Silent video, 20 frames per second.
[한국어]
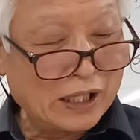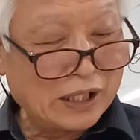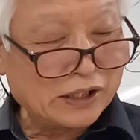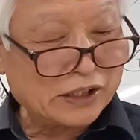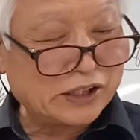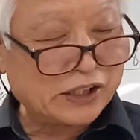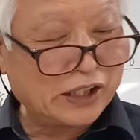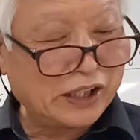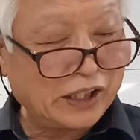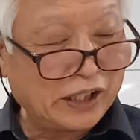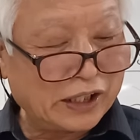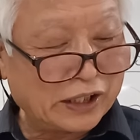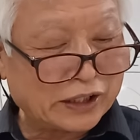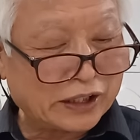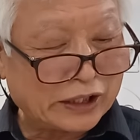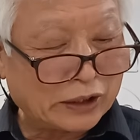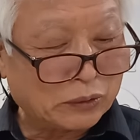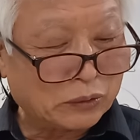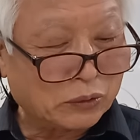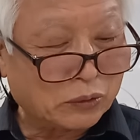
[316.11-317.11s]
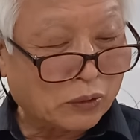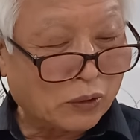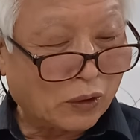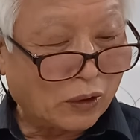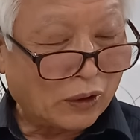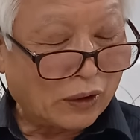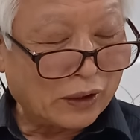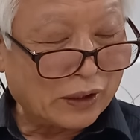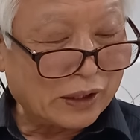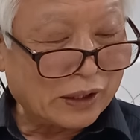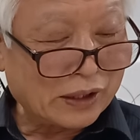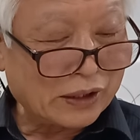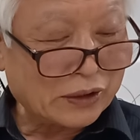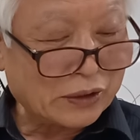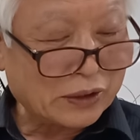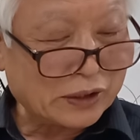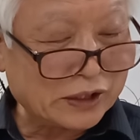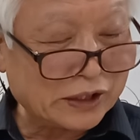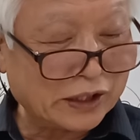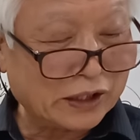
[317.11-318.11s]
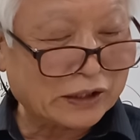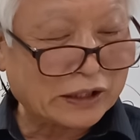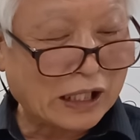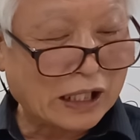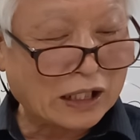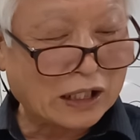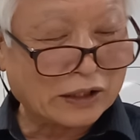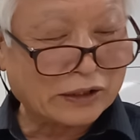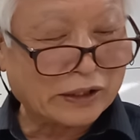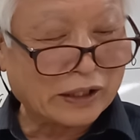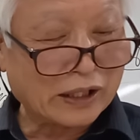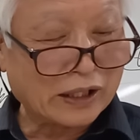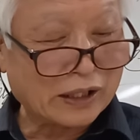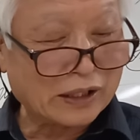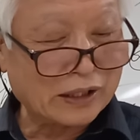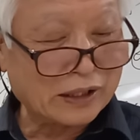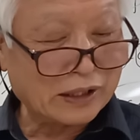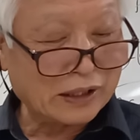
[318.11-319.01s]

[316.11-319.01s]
시 띄우고 시는 딱 하나인데